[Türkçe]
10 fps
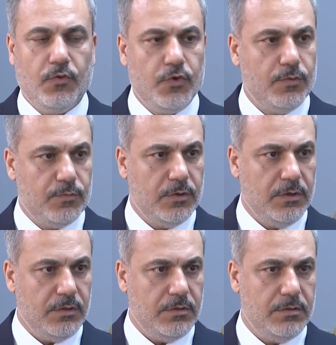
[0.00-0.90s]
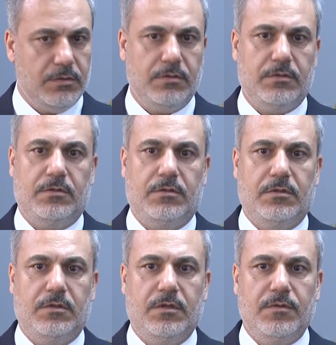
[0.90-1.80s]
uyumlu
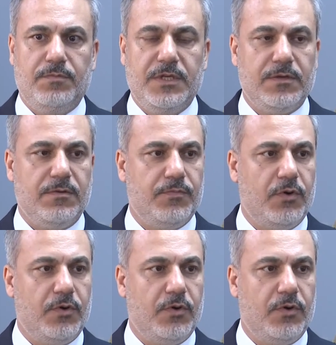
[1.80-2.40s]
bir